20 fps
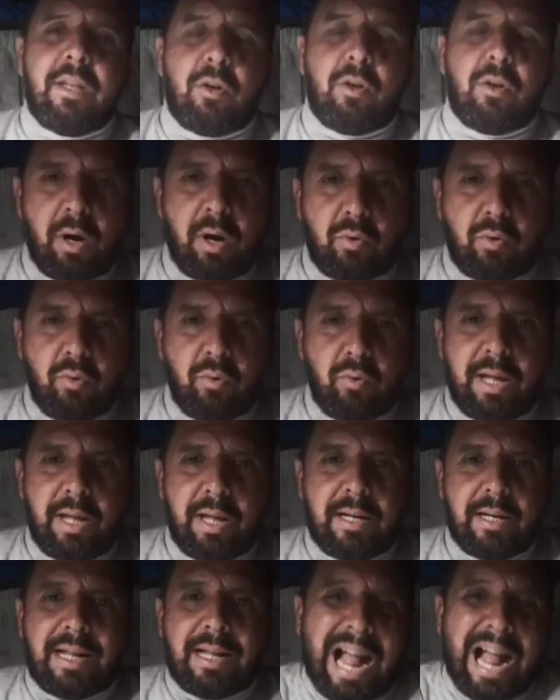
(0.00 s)
alcuni,
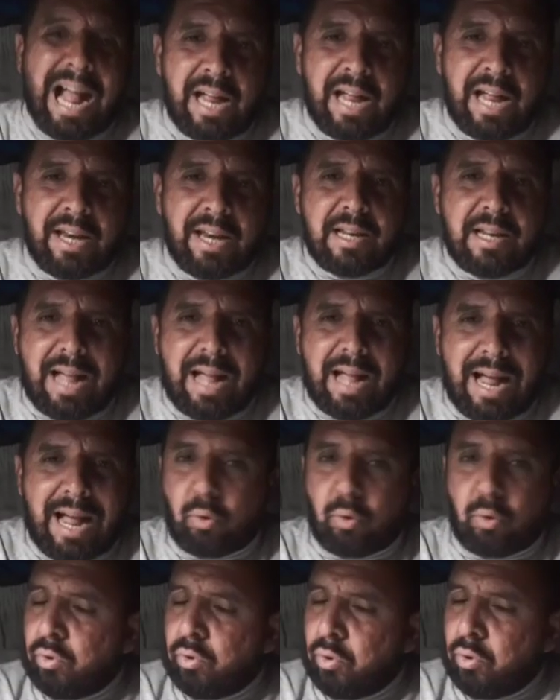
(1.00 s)
al cane, al gatto.
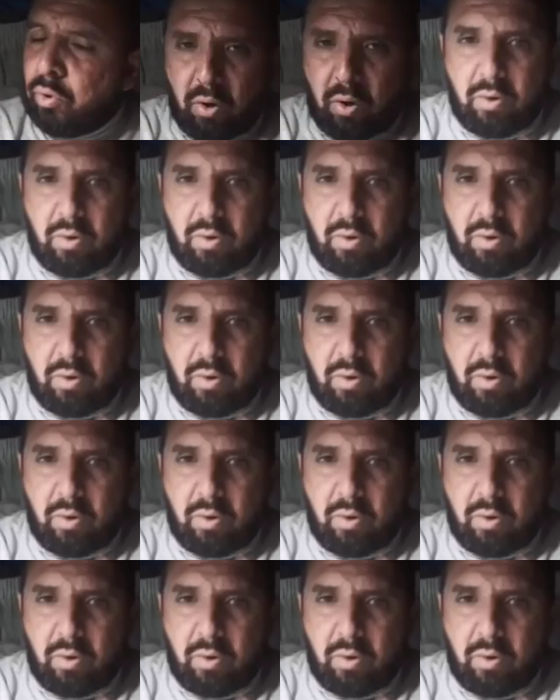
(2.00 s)
No,